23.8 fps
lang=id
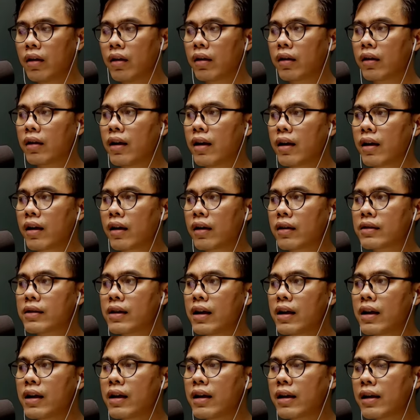
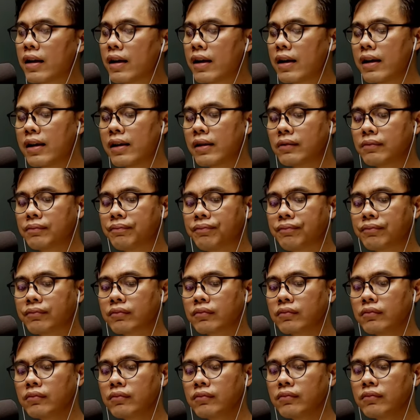Gara-gara
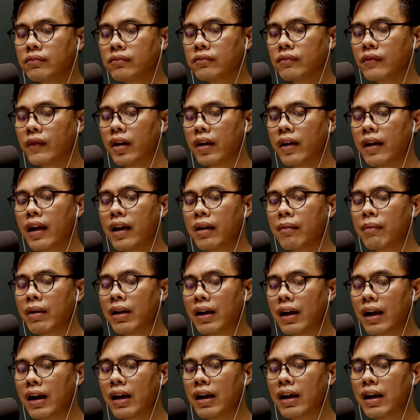yang
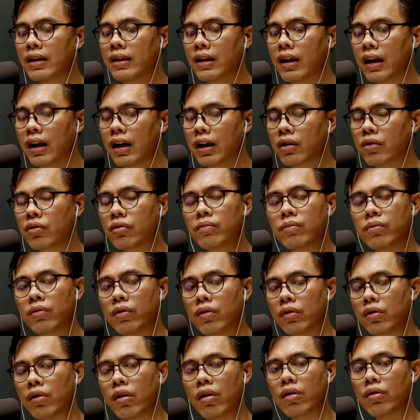menang adalah kubu
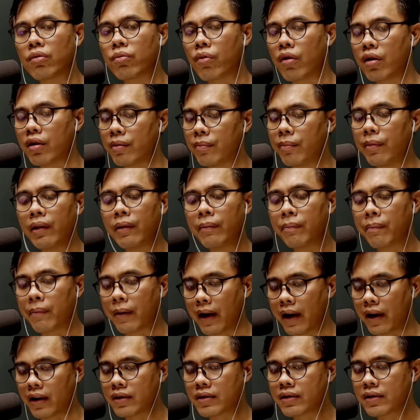02 di
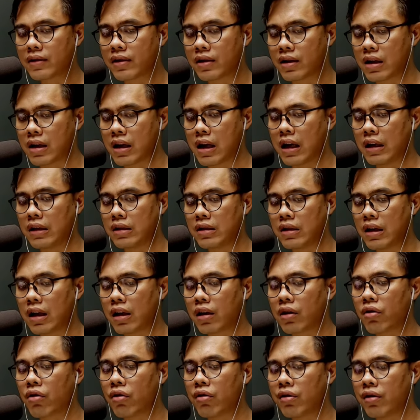Pilpres dengan
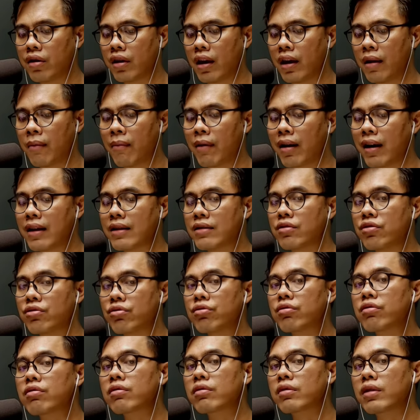jargonnya
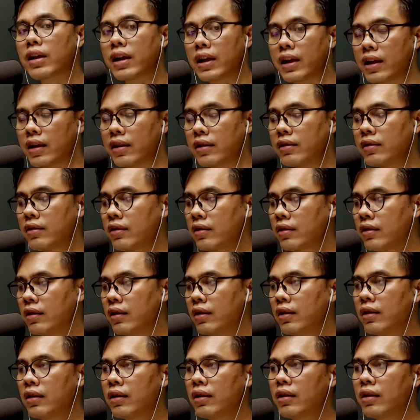melanjutkan
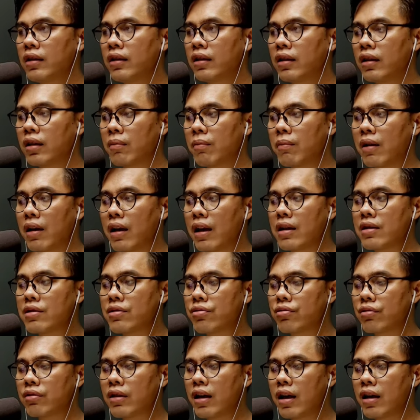
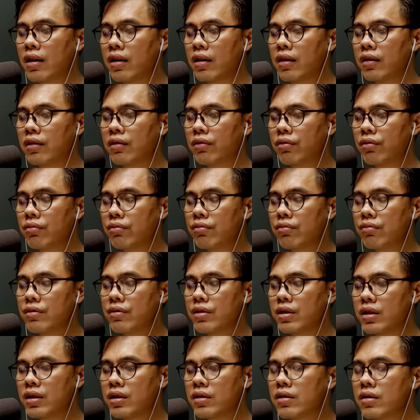keberlanjutan itu
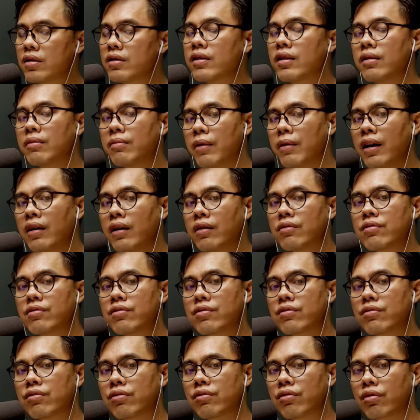jadi sinyal bagus
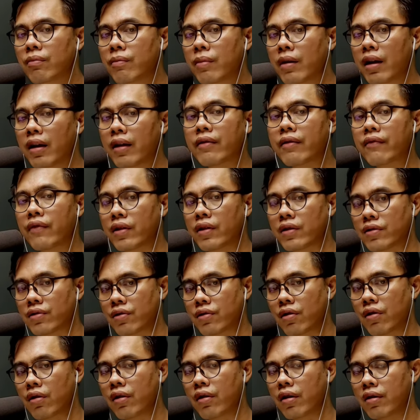untuk para
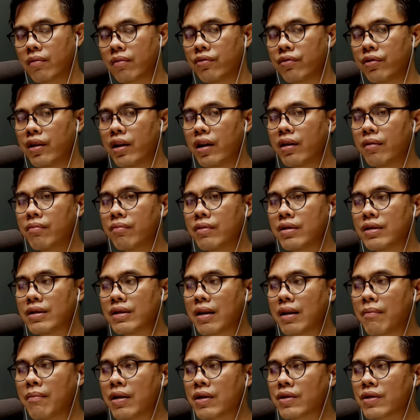investor yang kemudian
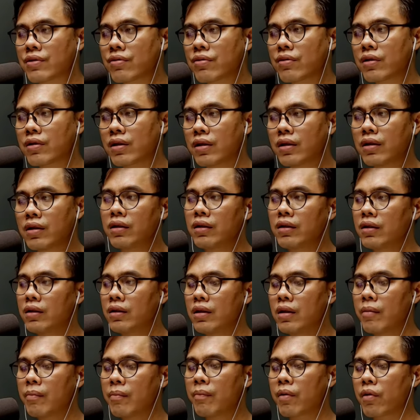bisa masuk ke
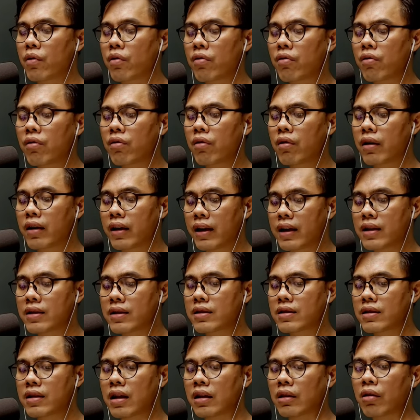
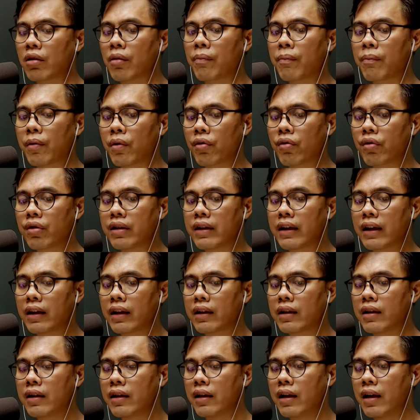progres atau
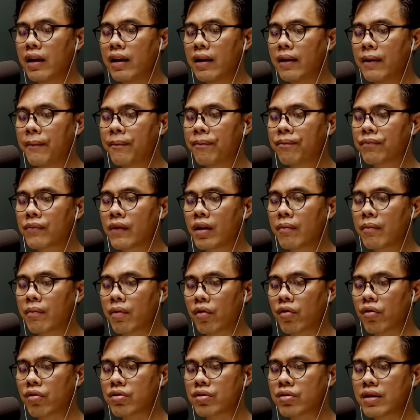proyeknya
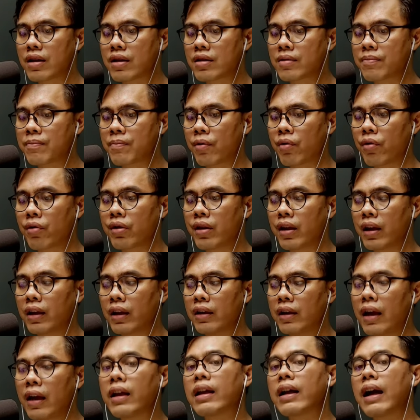proses
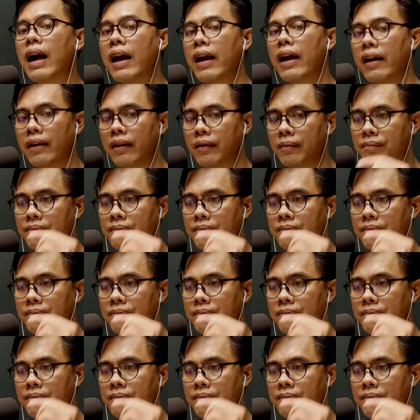proyeknya IKN